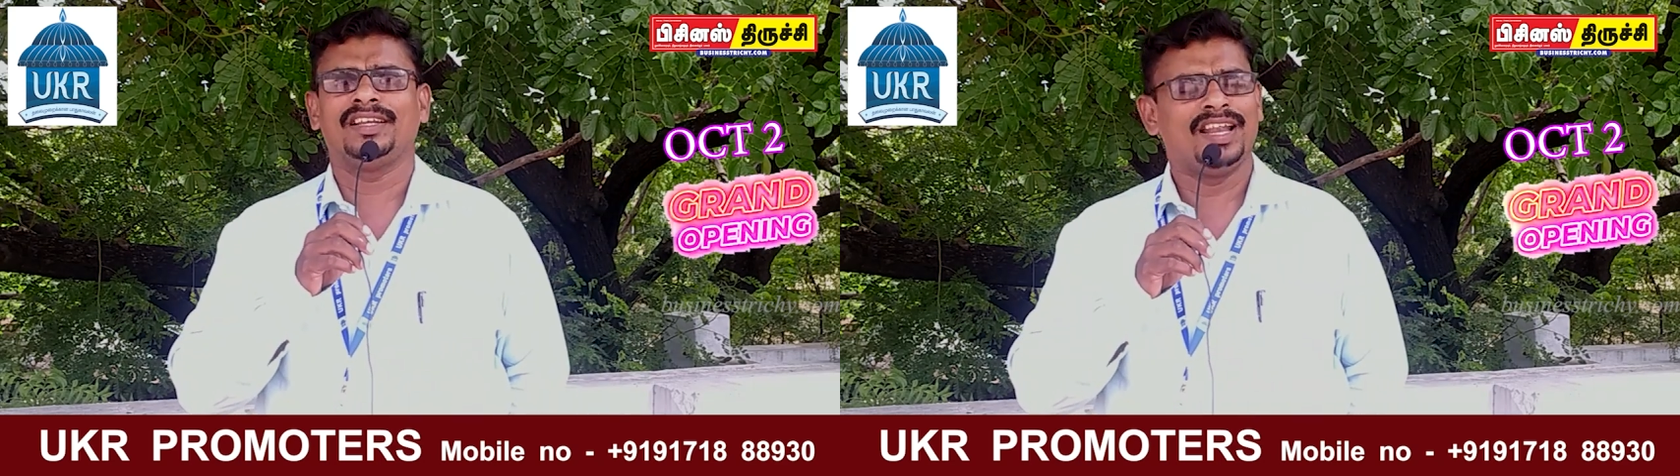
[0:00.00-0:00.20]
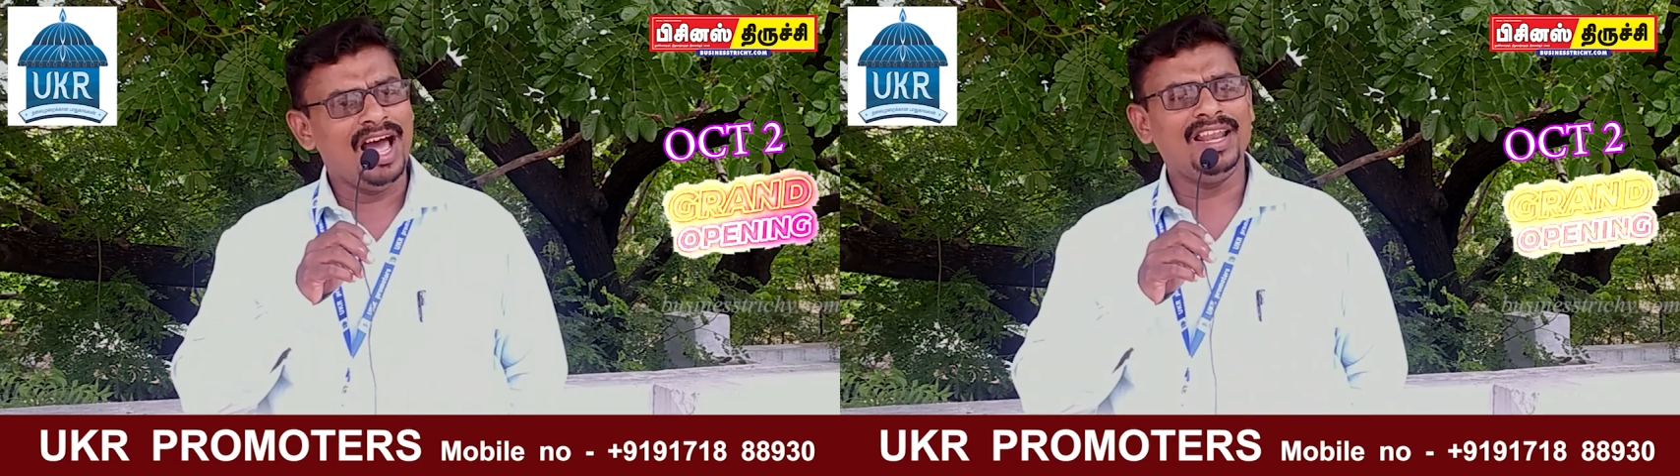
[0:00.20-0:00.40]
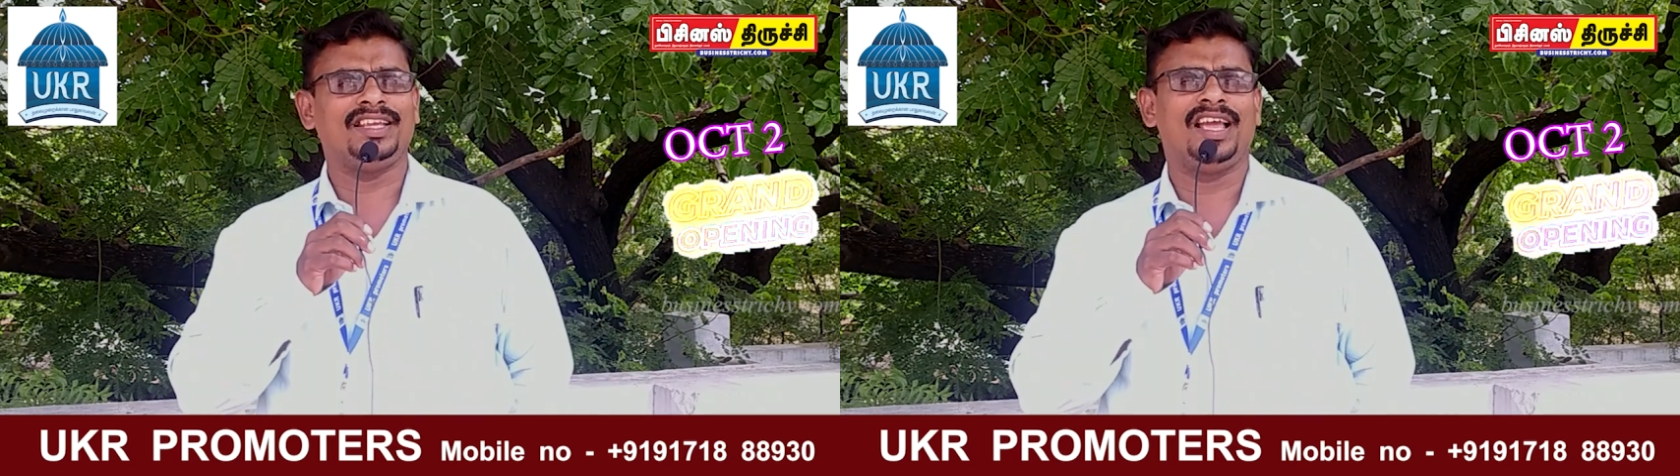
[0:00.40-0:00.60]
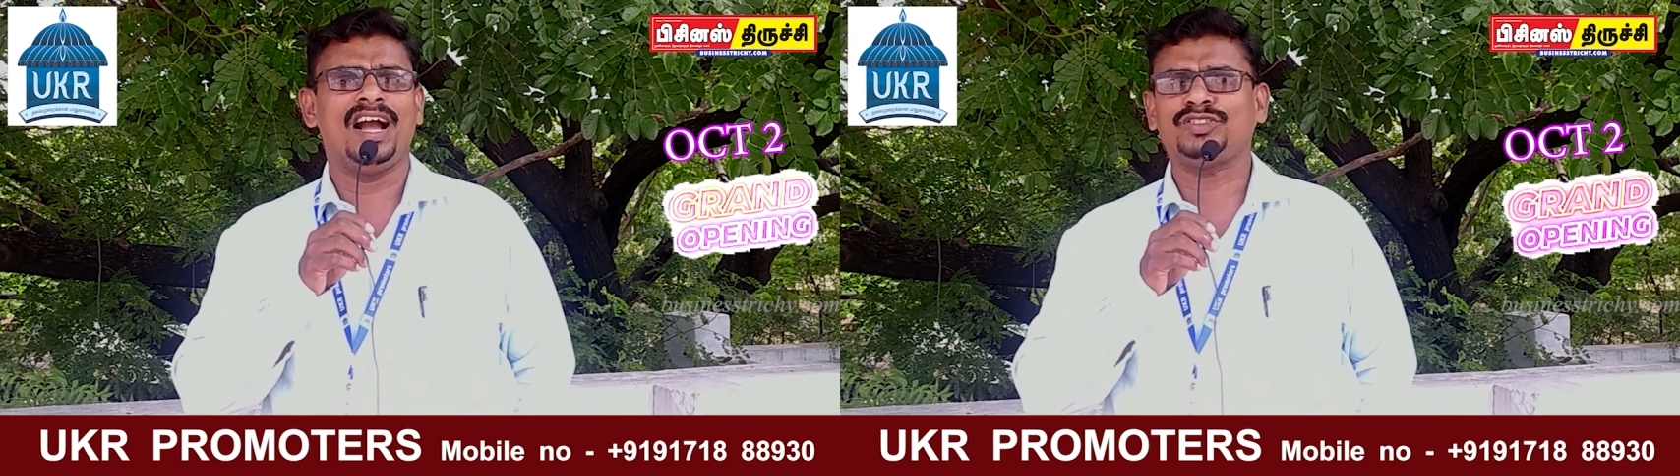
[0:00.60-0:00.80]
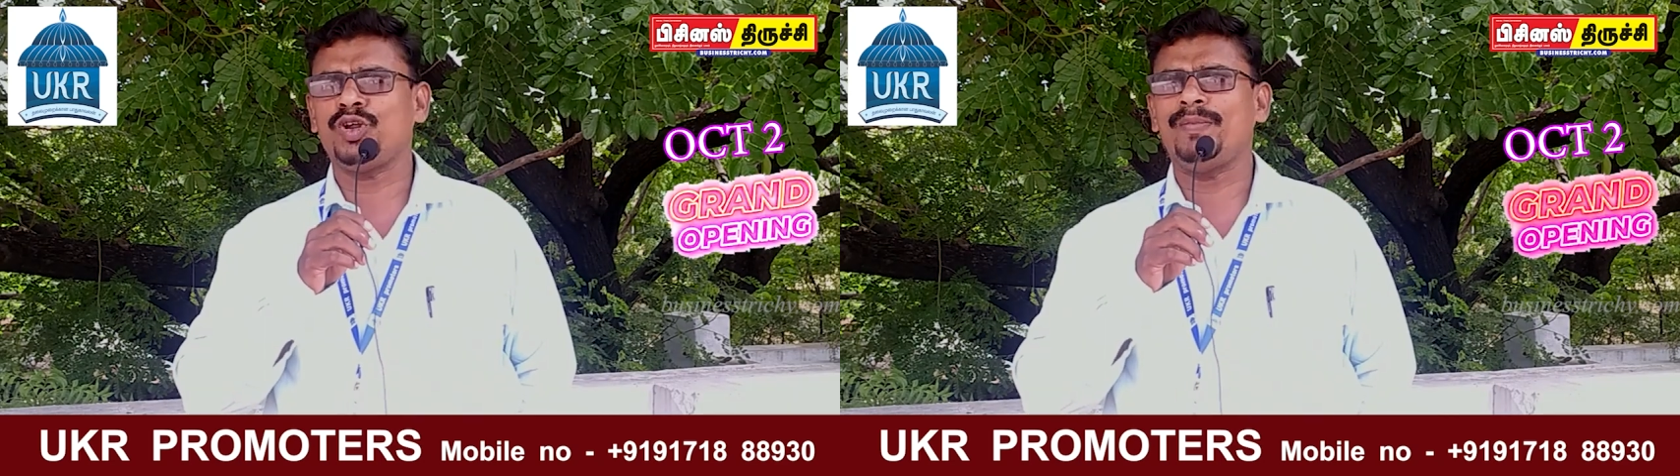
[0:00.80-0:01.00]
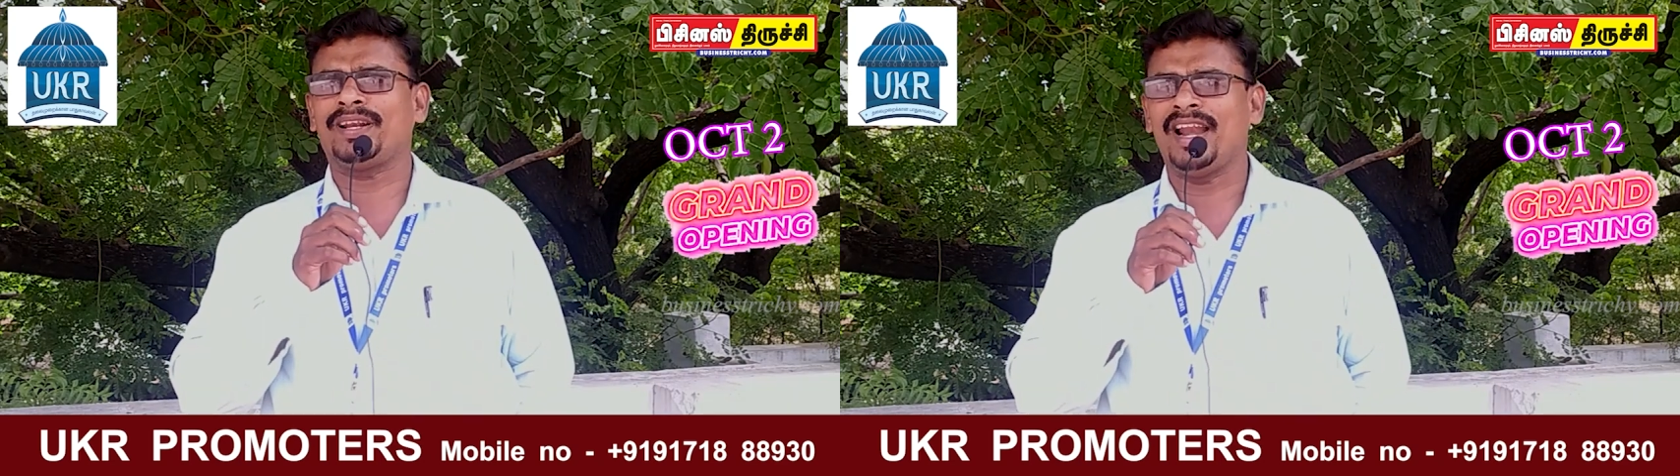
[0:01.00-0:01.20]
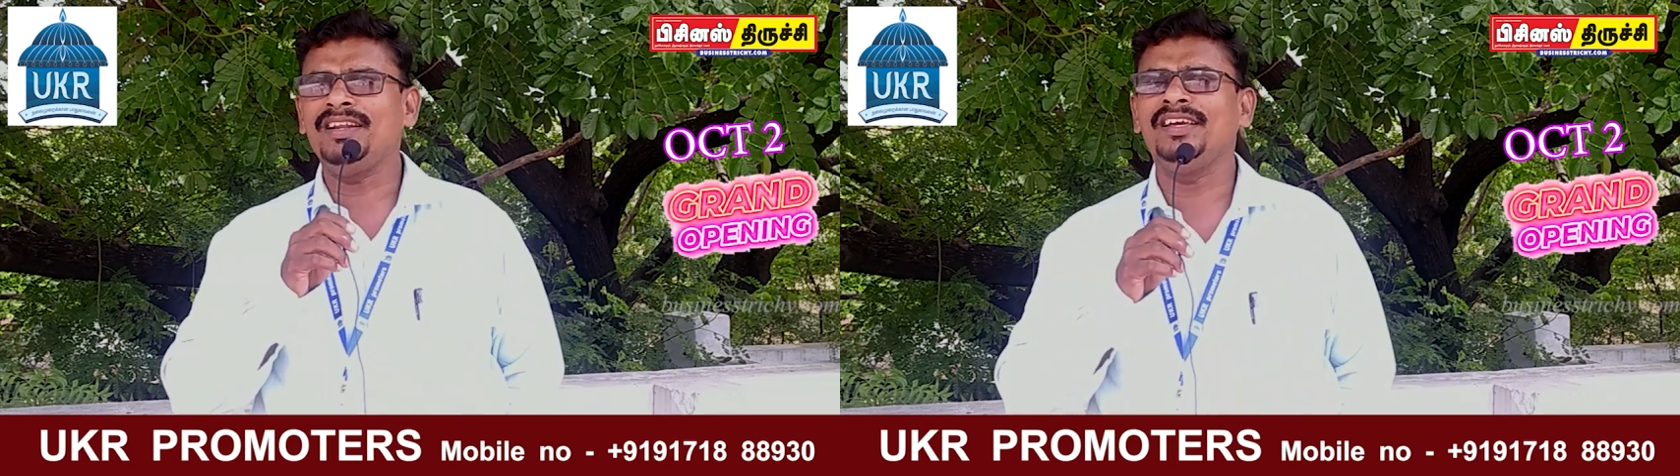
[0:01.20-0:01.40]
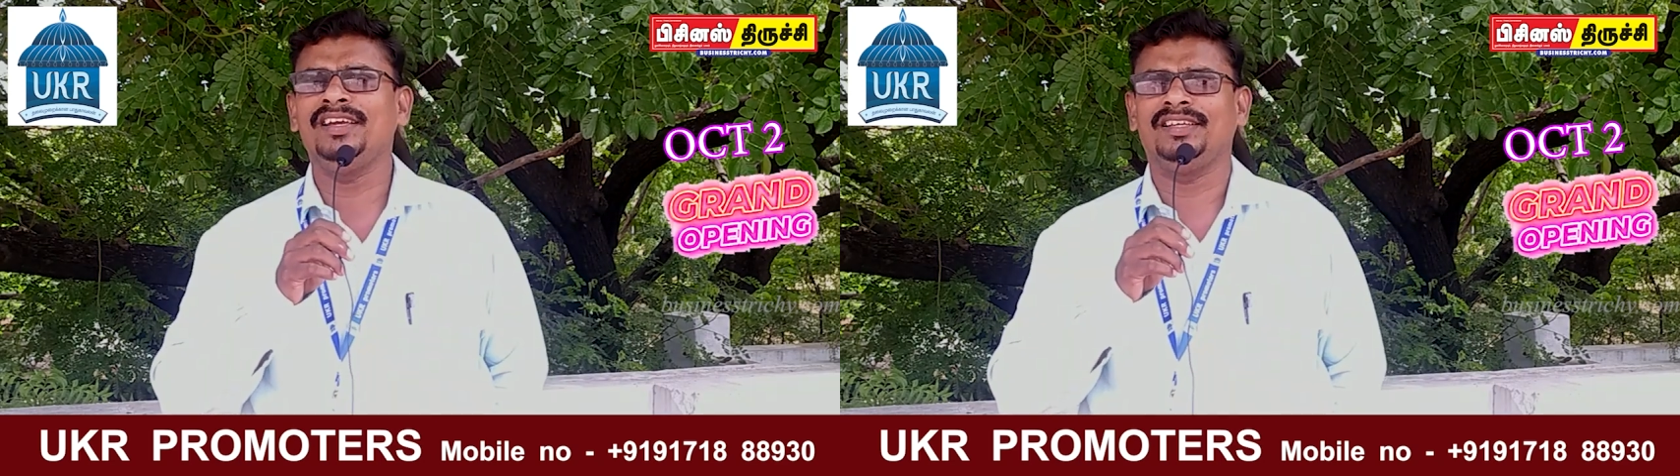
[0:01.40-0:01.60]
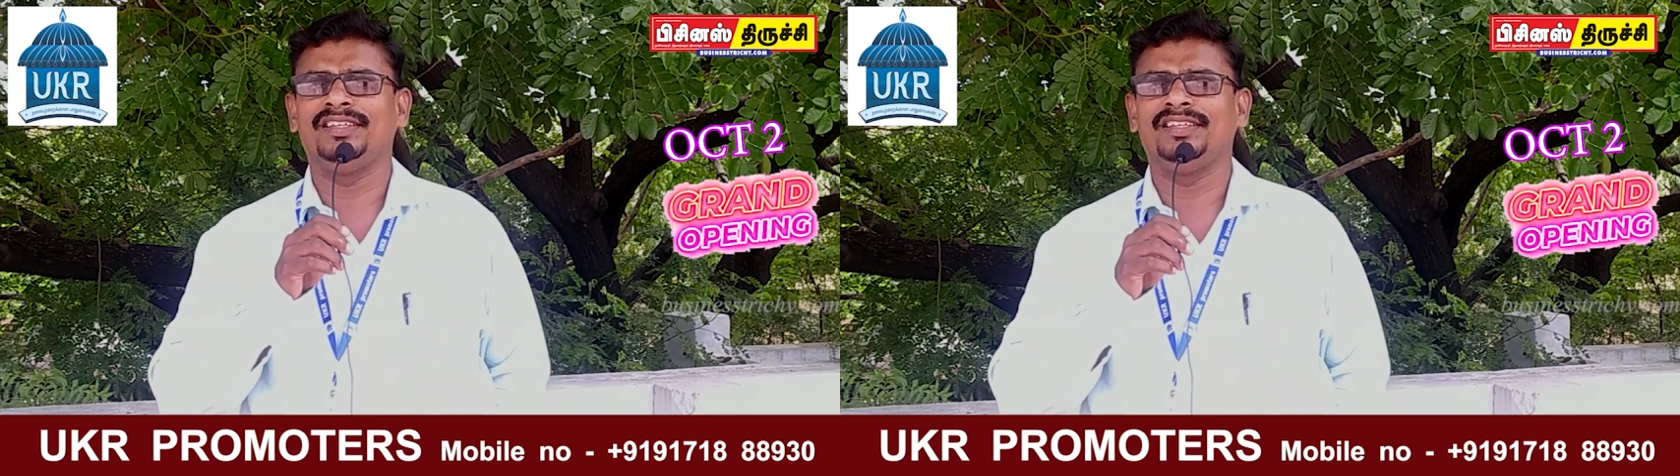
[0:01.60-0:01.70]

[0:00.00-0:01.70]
நாளை அக்டோபர் ரெண்டு